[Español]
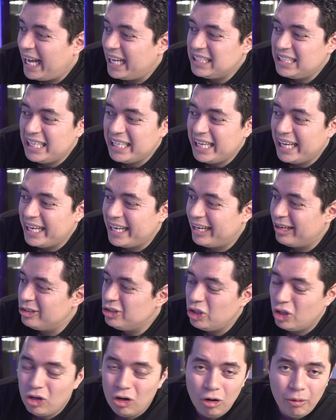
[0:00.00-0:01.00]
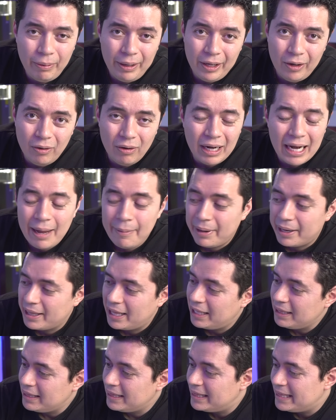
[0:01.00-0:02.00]
Así que, Jaro, yo no lo veo, la
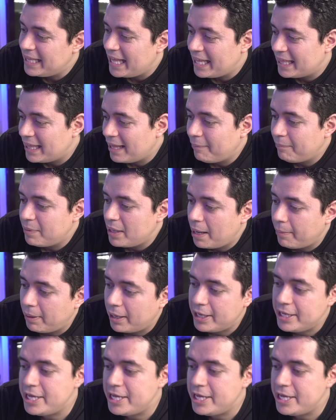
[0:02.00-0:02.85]
verdad, nada viable.